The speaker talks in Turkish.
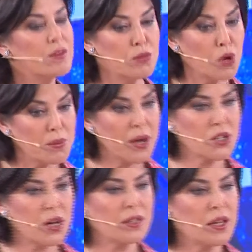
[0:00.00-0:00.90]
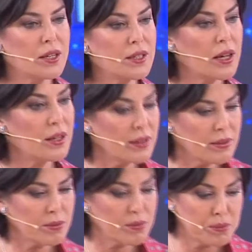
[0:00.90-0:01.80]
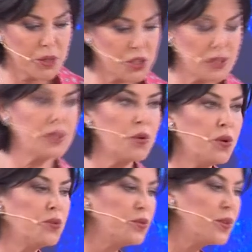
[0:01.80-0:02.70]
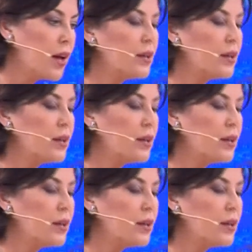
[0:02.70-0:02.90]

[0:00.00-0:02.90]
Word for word: normal şartlarda başını önünden